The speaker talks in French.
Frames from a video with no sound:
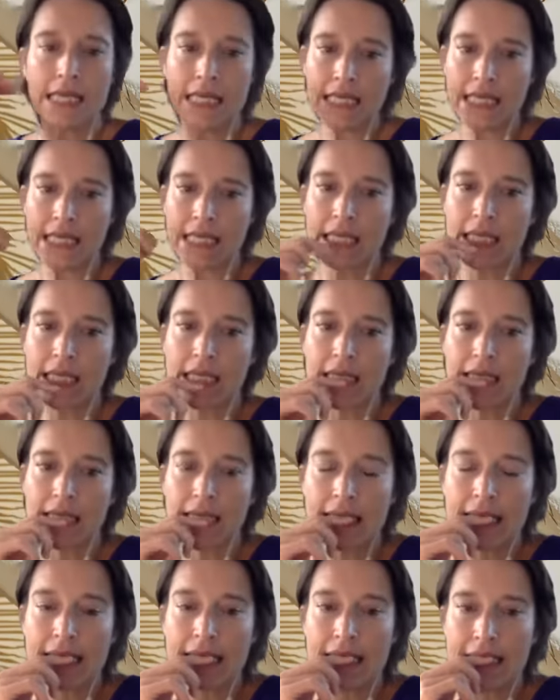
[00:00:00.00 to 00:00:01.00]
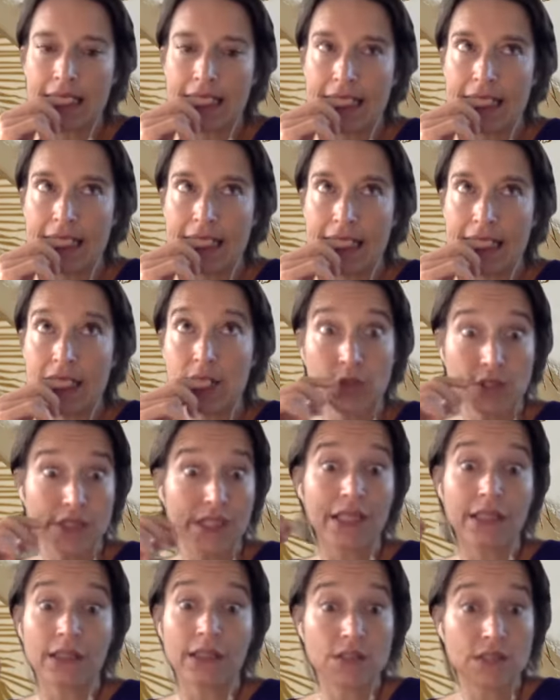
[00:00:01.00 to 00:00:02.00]
Et donc,
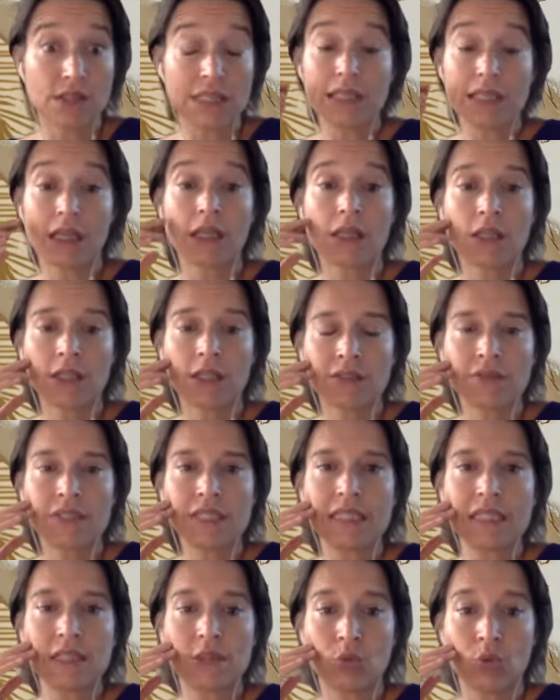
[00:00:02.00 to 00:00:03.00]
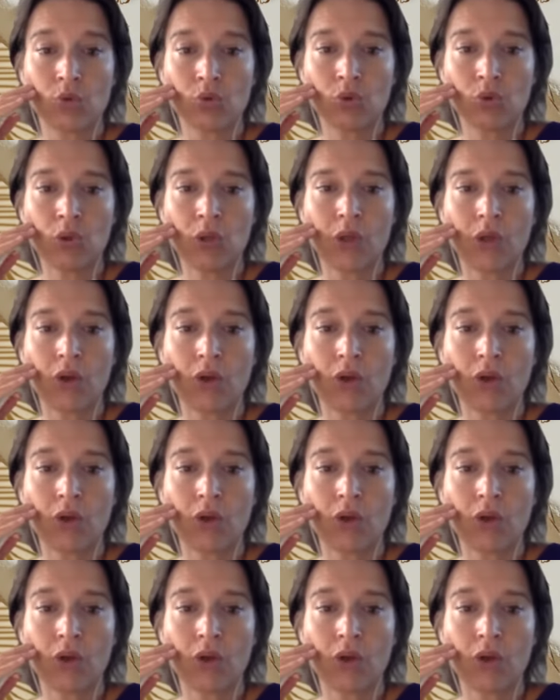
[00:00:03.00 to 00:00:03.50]
c'était un, un, investissement lourd.